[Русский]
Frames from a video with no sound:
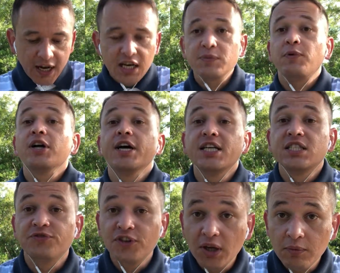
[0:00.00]

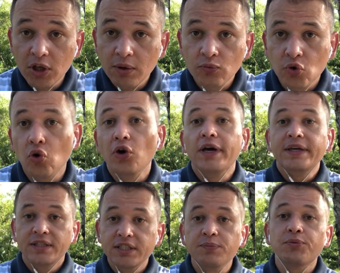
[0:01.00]
располагаете временем, то
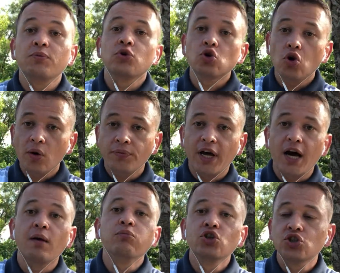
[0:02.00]
идите прямиком на
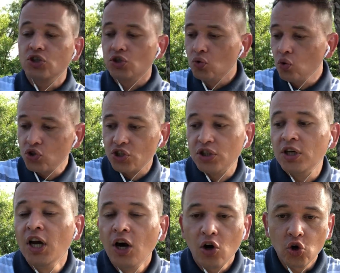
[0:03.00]
обычные курсы
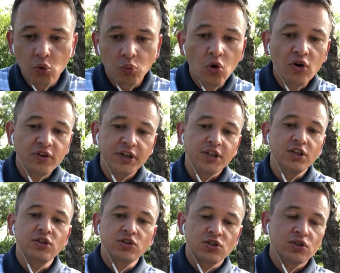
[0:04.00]
любого
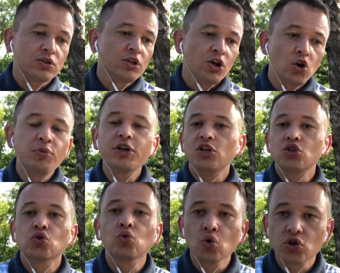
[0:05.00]
из любых
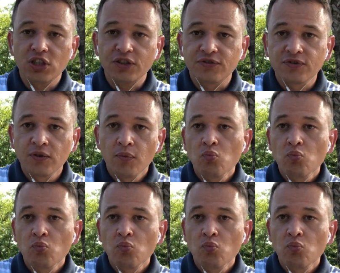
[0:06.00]
из курсов,